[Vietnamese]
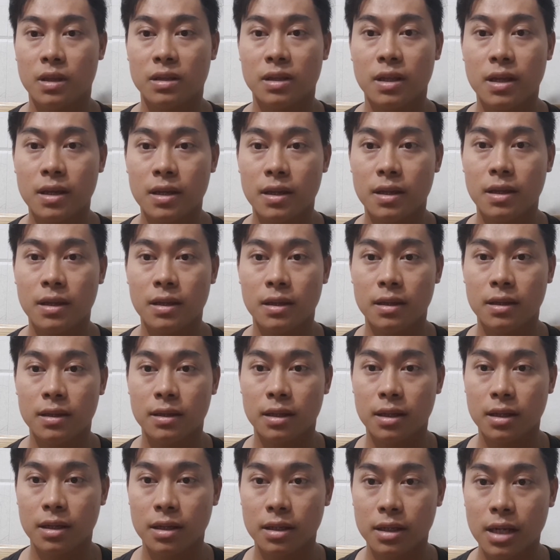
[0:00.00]
thì
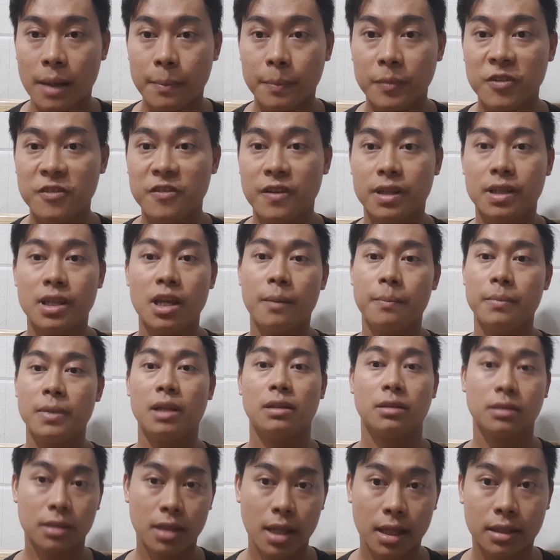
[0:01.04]
50 phần trăm
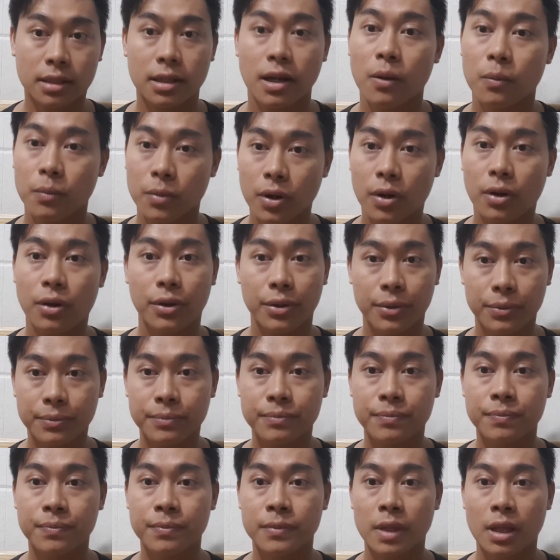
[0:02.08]
thành công rồi
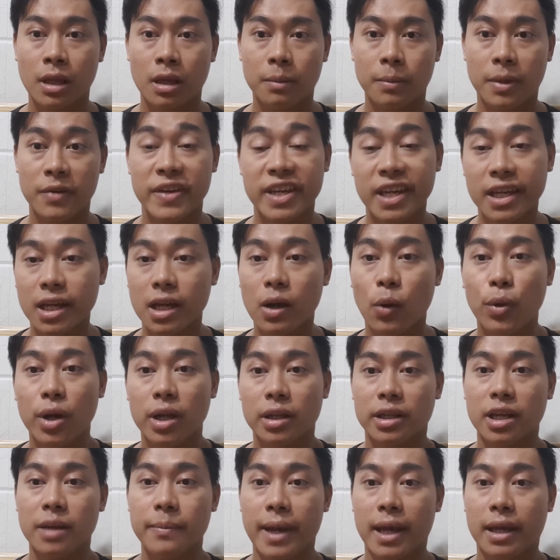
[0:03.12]
bởi vì cái khẩu hình
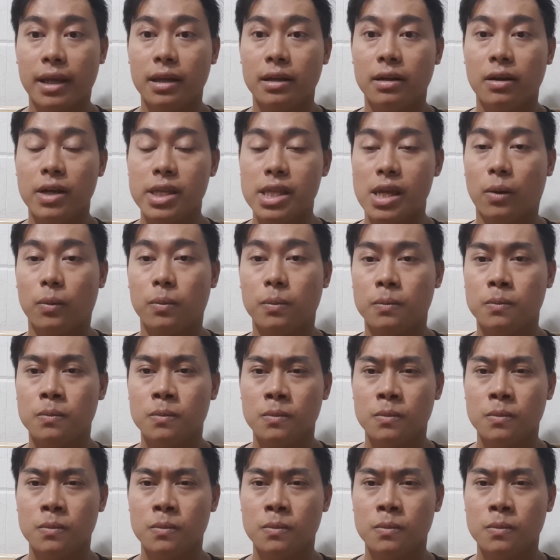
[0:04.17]
các bạn khi nói giọng